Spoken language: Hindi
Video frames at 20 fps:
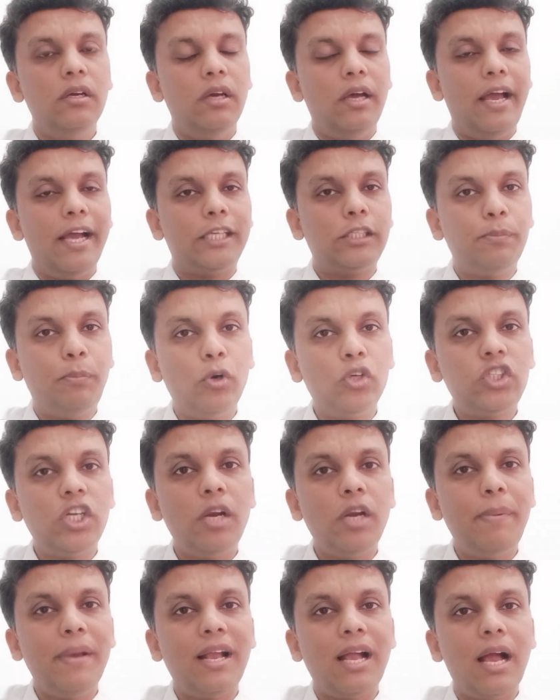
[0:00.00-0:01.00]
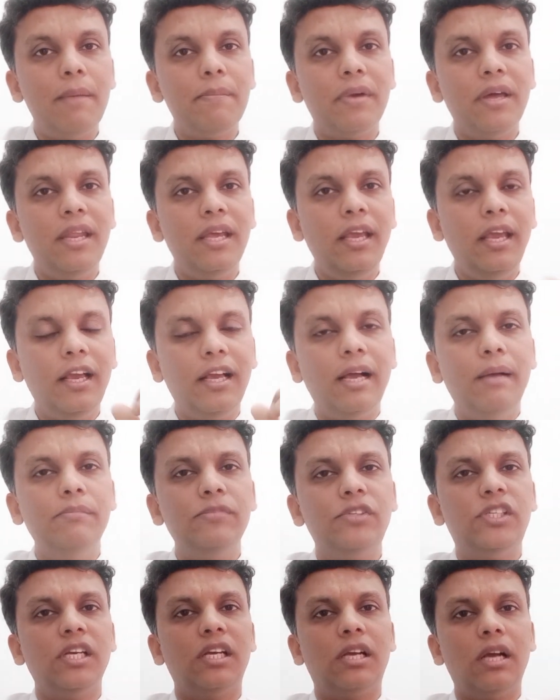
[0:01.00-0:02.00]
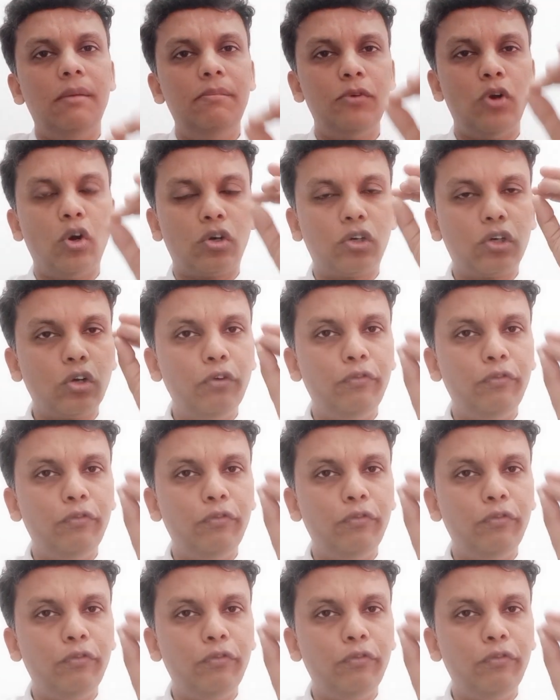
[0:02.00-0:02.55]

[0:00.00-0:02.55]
एक्सपोजर पे काम करेंगे कम से कम डॉक्टर को